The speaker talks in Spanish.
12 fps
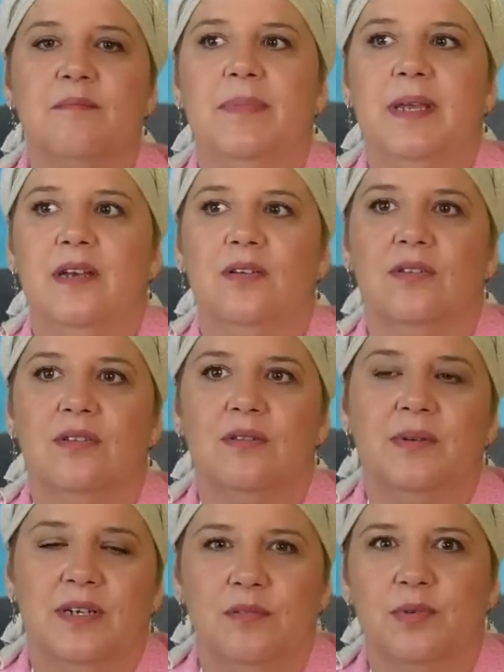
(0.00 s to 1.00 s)

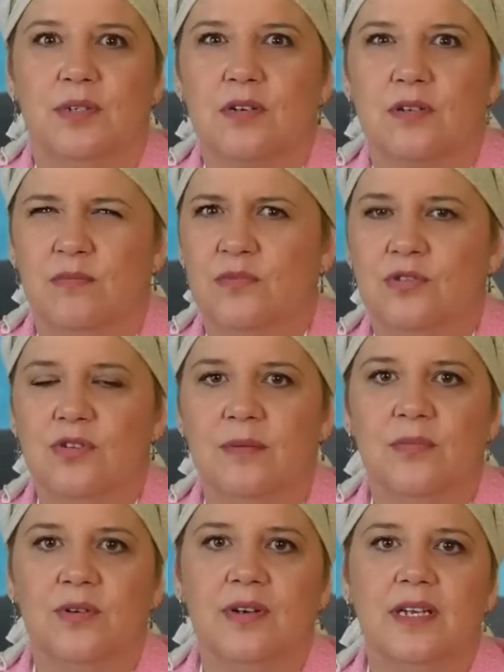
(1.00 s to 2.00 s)
pero bueno, pues con mucho
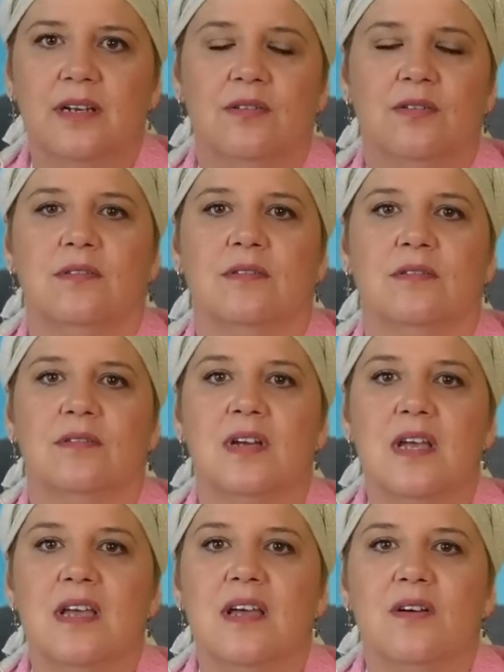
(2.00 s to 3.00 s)
amor y con
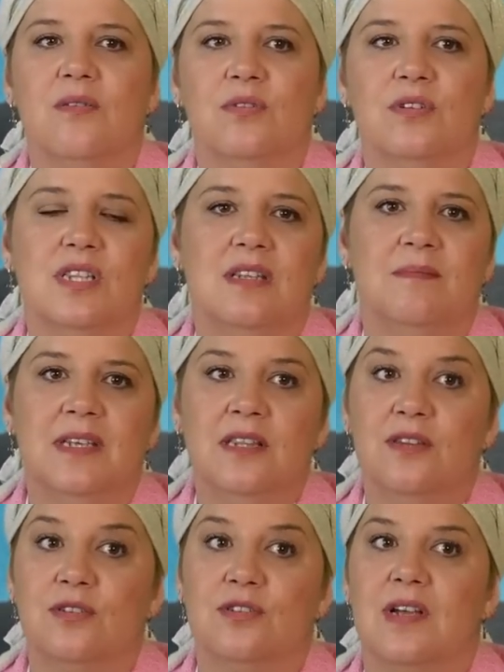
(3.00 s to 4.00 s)
unos
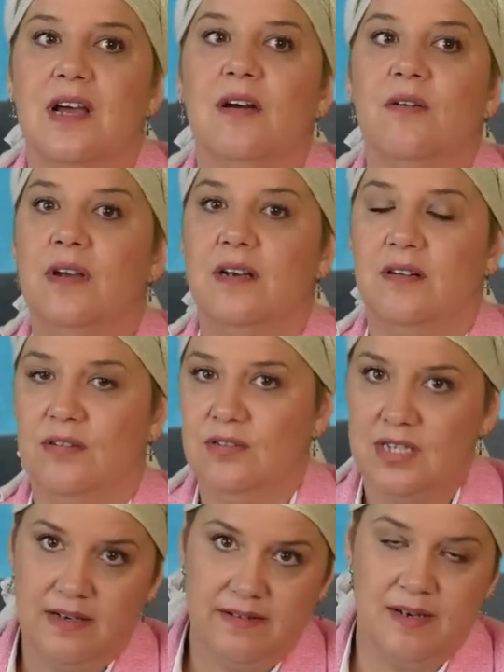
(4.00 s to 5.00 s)
cimientos, aunque no
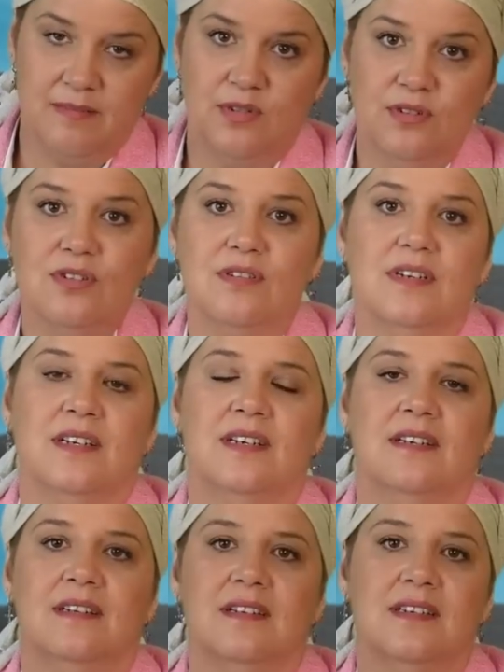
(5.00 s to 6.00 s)
lo sabíamos
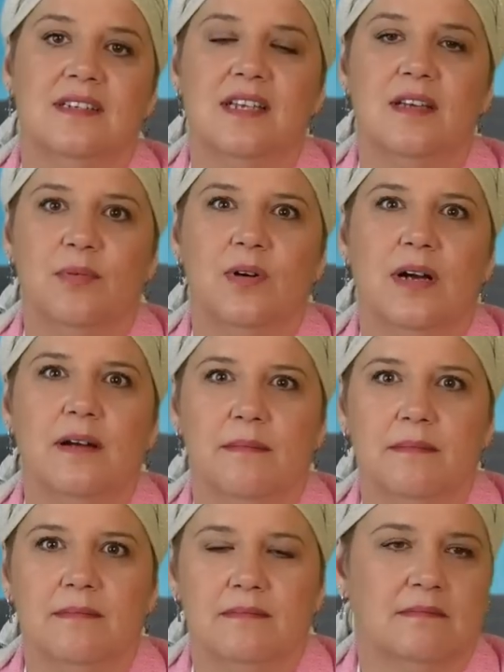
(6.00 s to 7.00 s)
en, esa época,